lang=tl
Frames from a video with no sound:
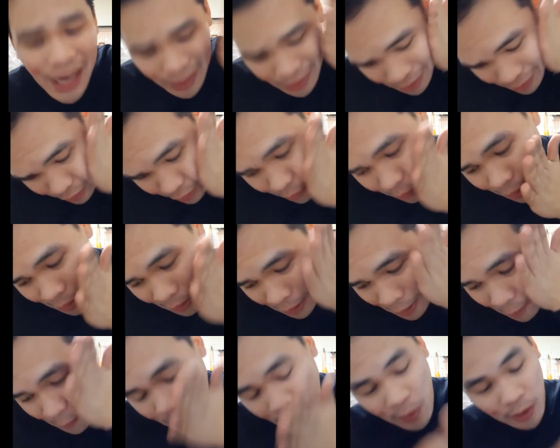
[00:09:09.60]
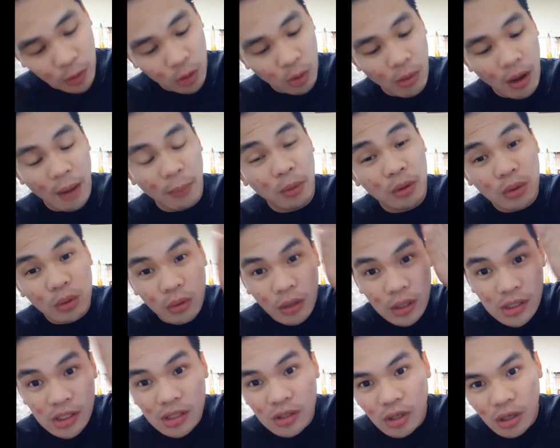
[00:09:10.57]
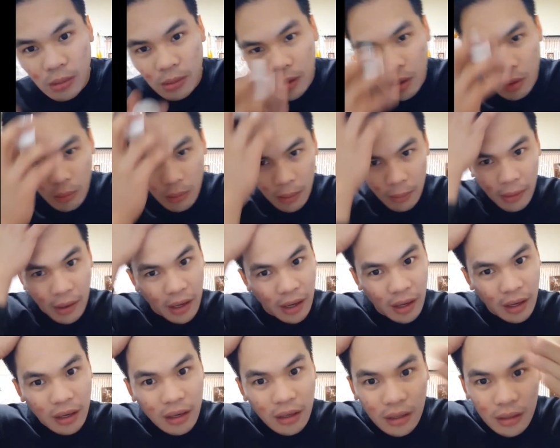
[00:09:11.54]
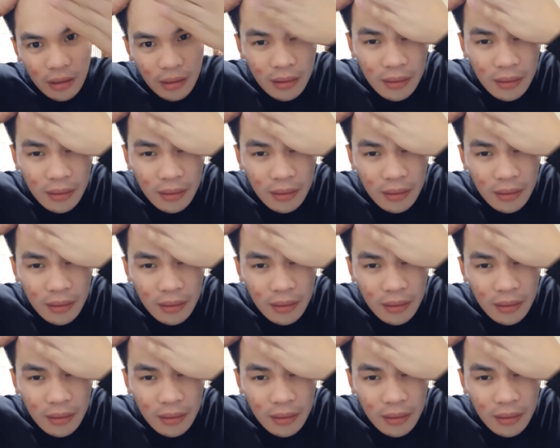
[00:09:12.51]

Sayang eh. Pag may tumapon to guys, yun naman ako babayaran.